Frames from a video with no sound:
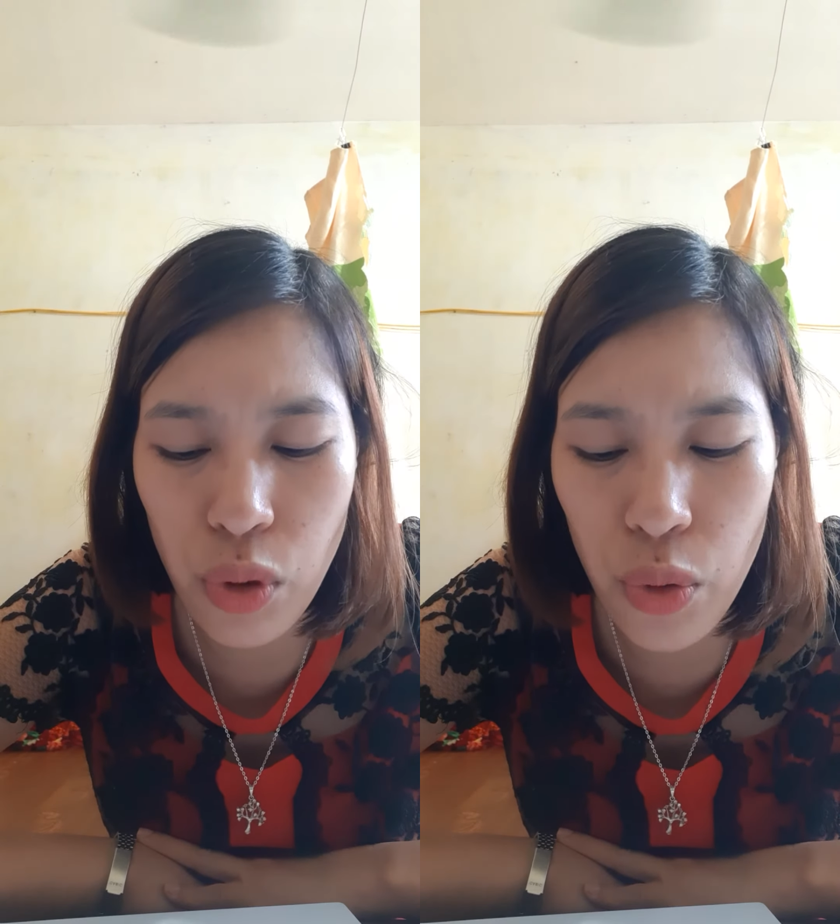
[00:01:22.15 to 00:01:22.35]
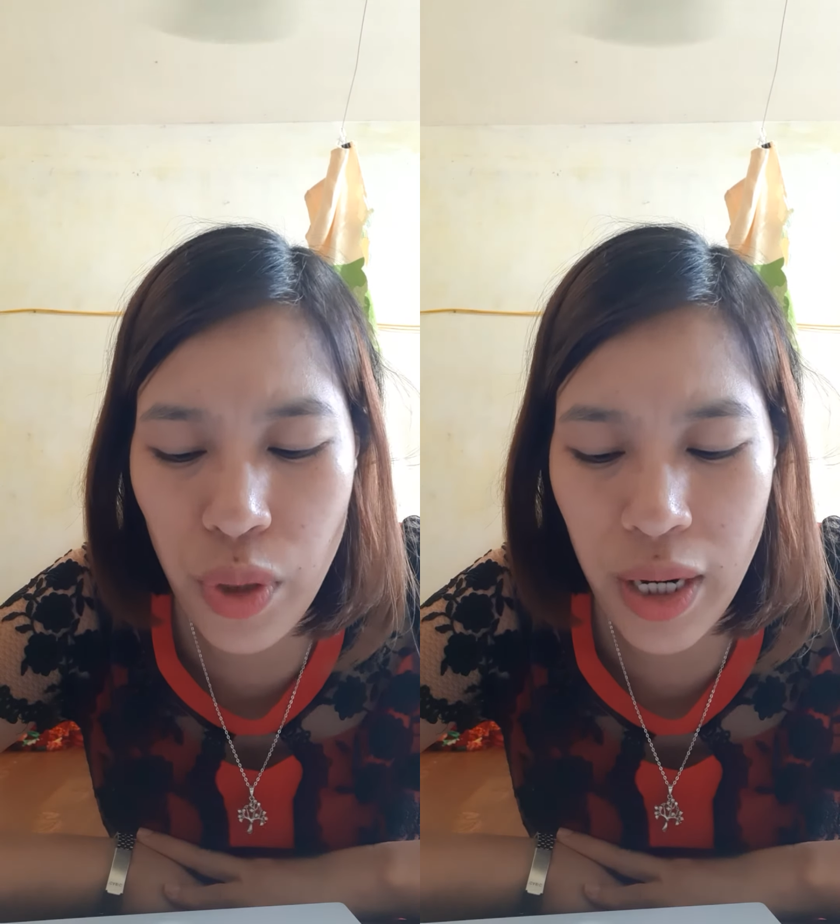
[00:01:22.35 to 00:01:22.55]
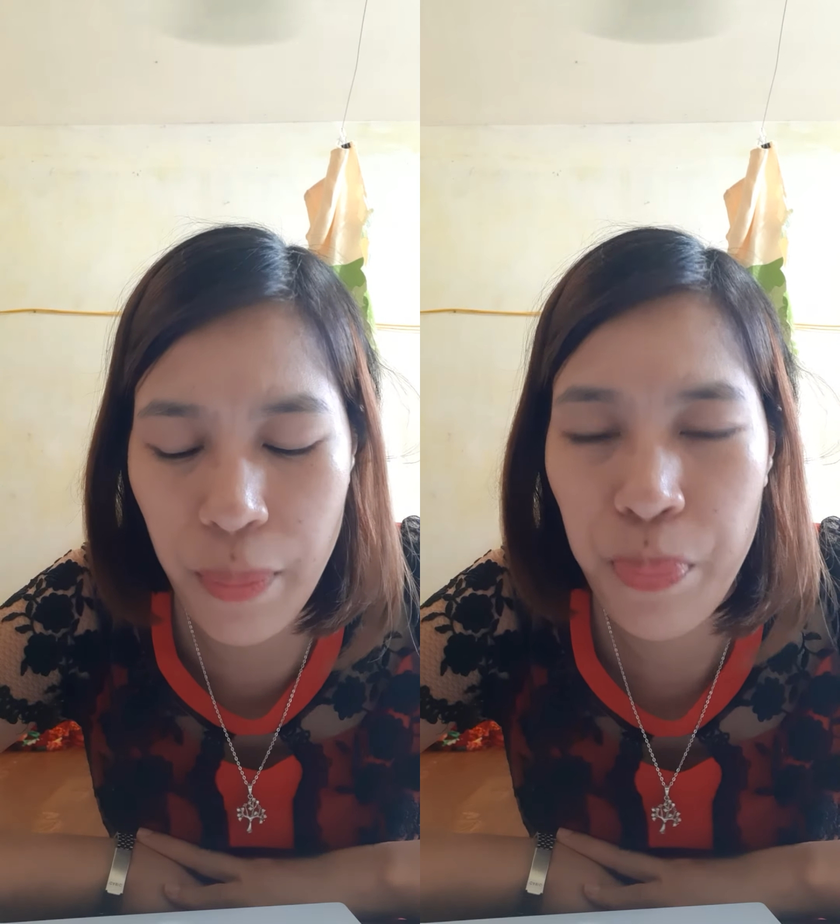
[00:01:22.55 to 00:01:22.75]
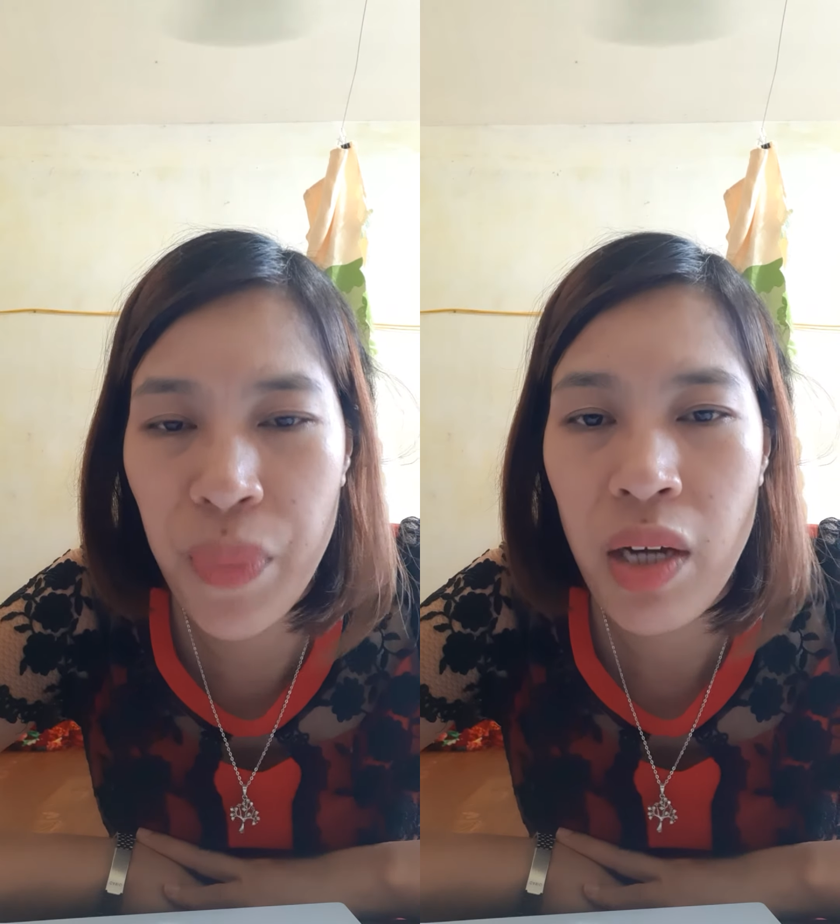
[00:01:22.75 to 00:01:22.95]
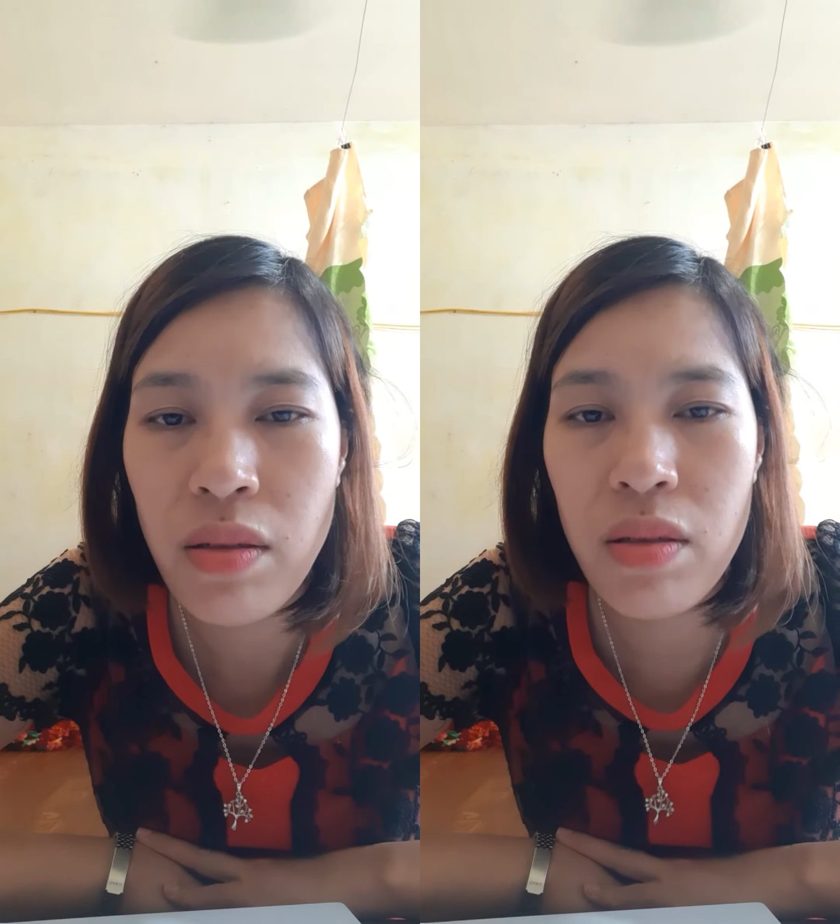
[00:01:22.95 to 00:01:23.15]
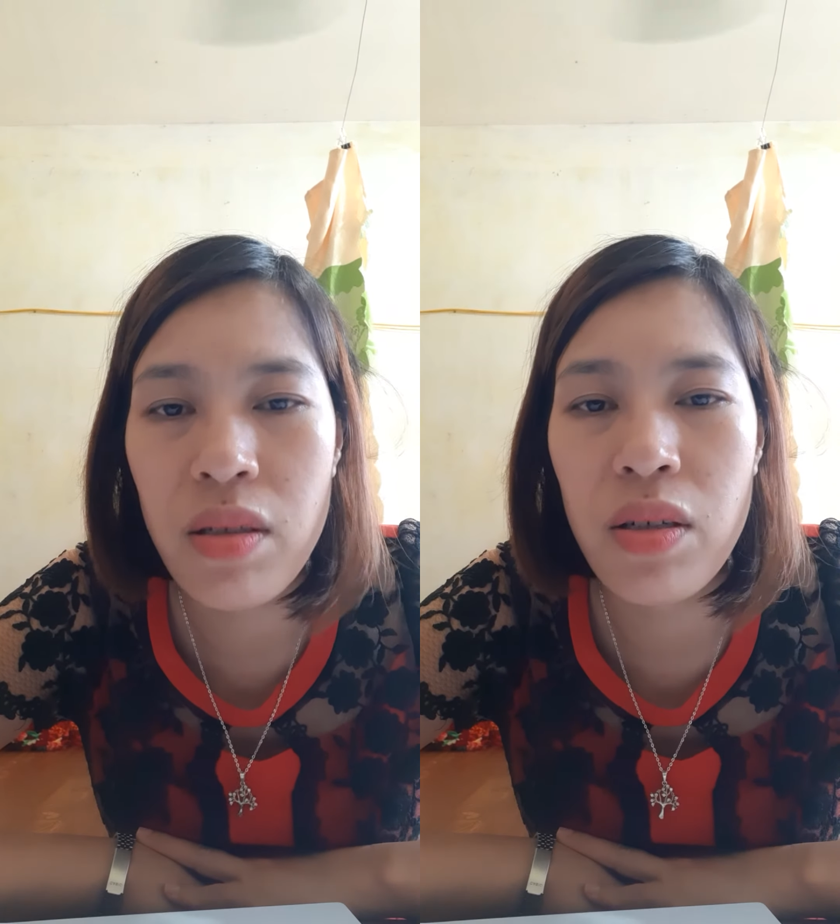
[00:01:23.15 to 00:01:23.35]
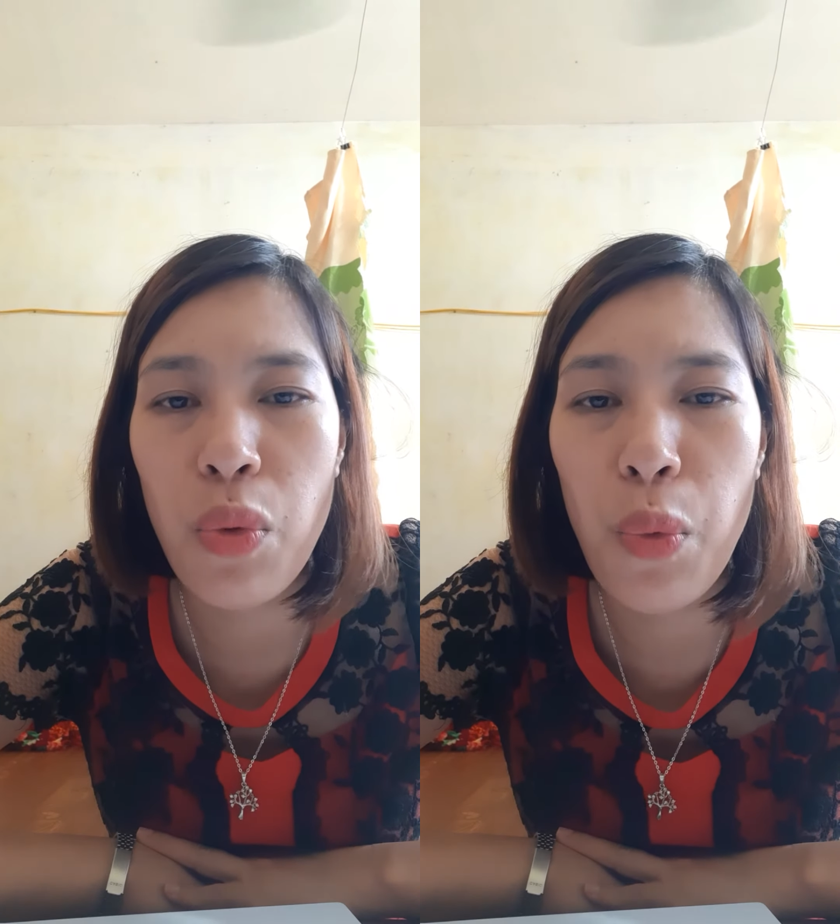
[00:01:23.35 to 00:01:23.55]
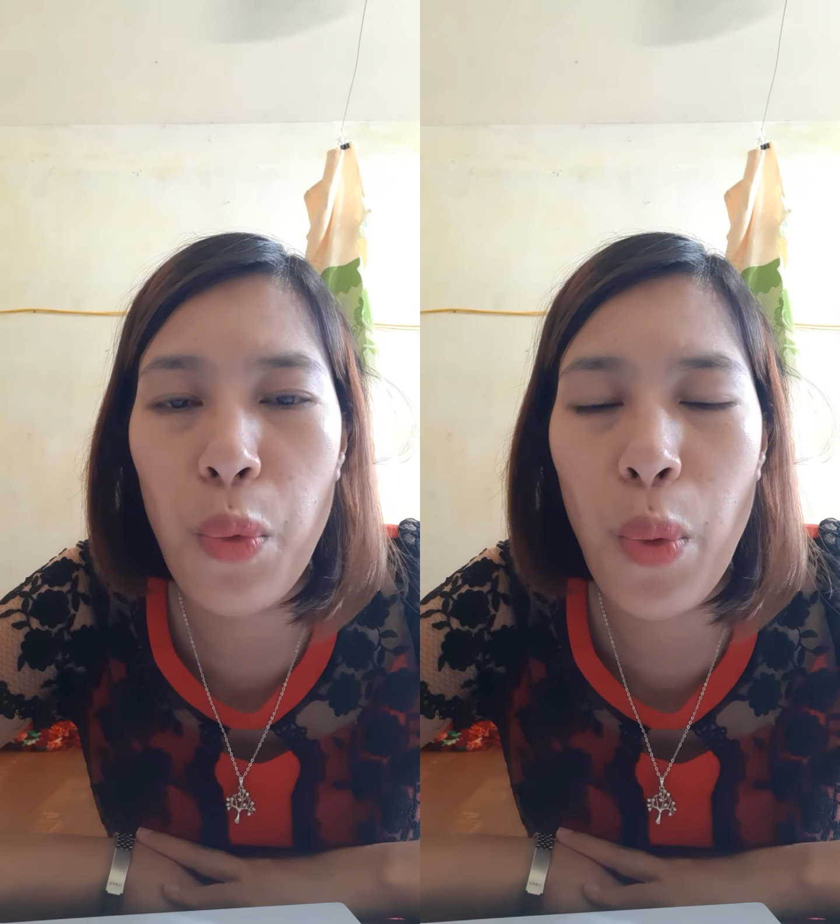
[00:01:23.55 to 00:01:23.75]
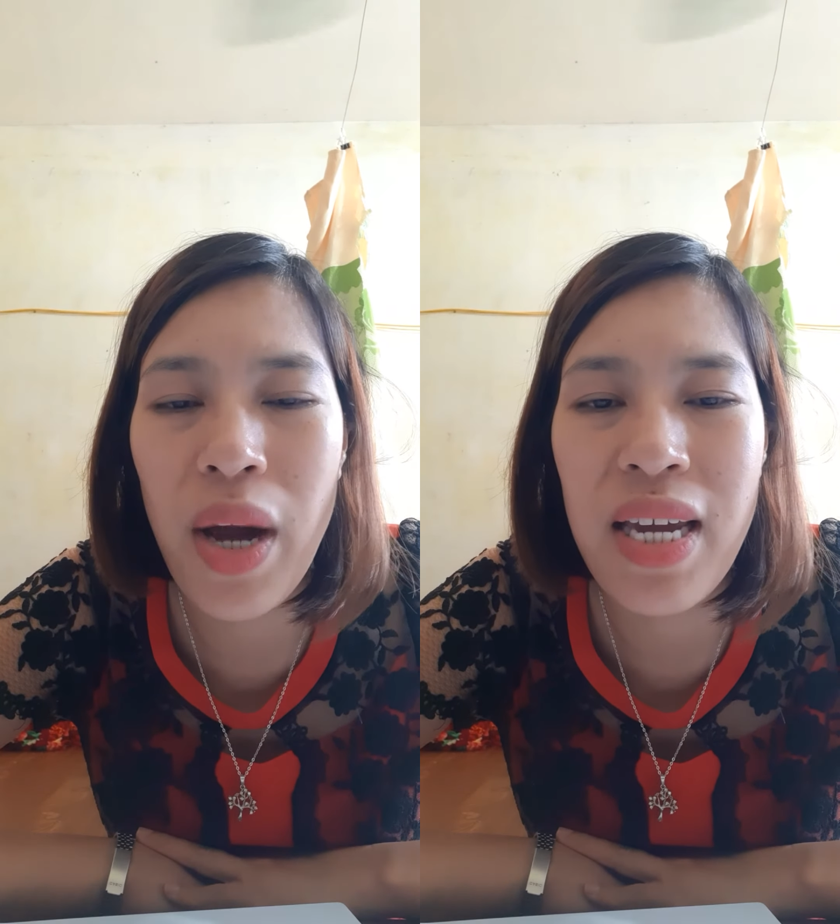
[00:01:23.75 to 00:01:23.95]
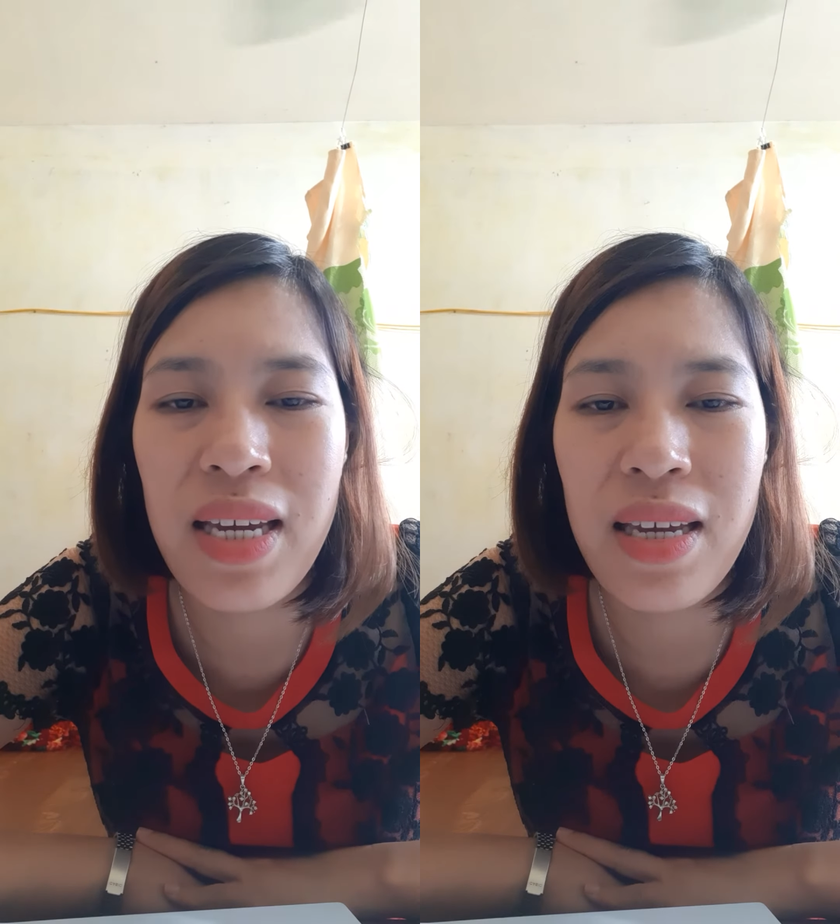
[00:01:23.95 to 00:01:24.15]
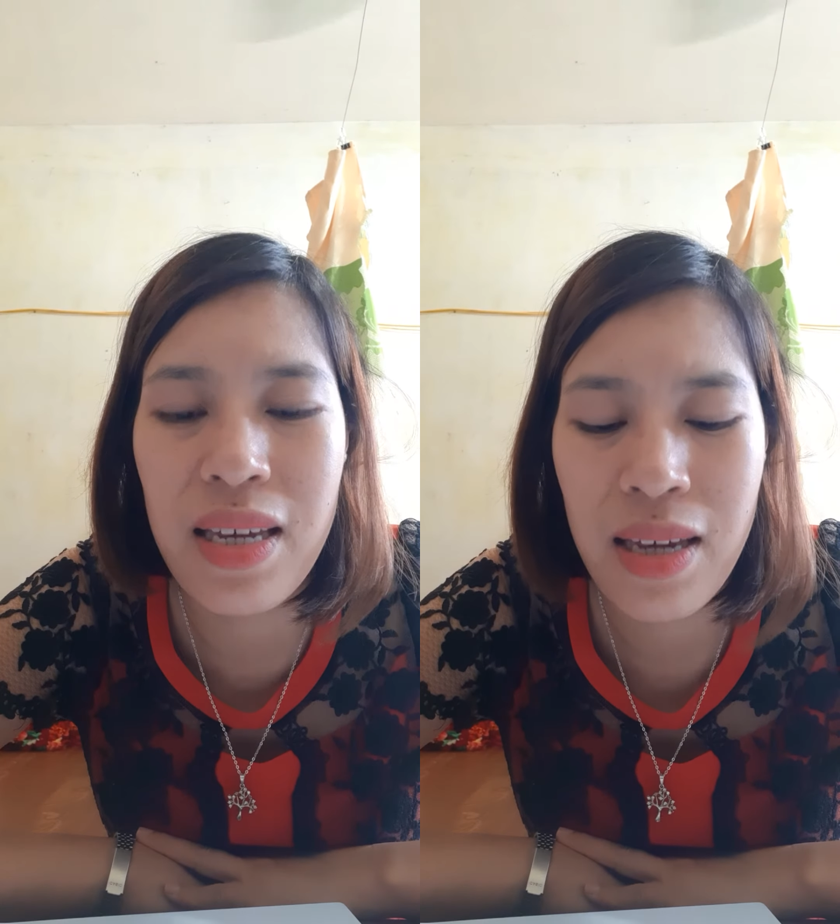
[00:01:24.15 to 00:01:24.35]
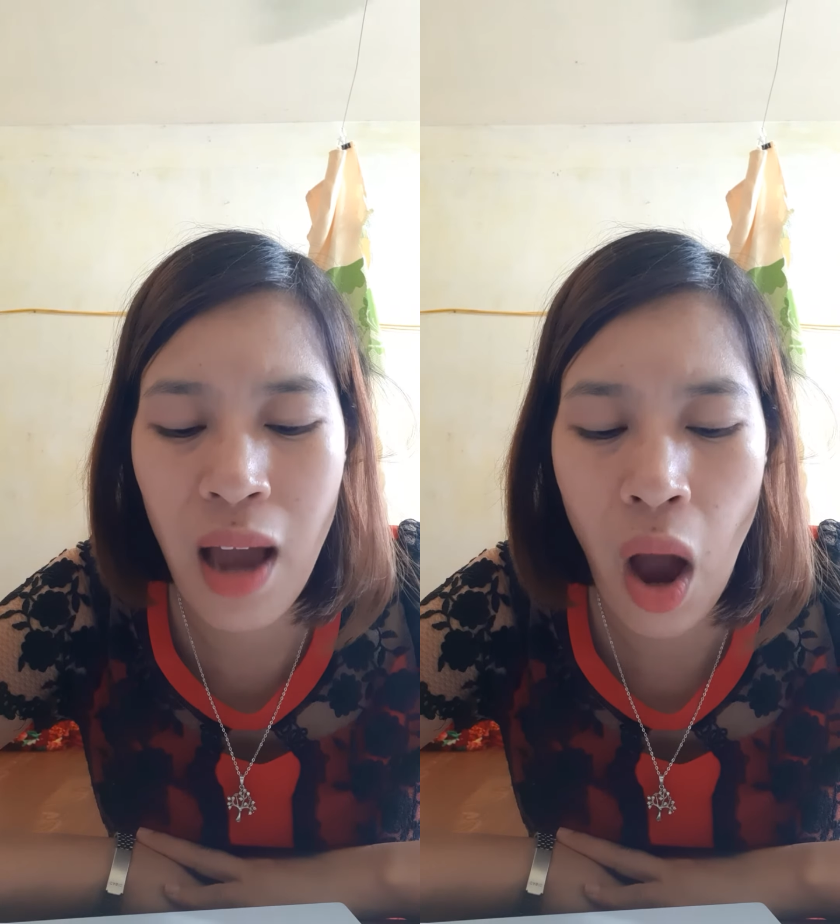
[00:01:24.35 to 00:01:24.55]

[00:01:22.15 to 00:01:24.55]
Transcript: cô này từ way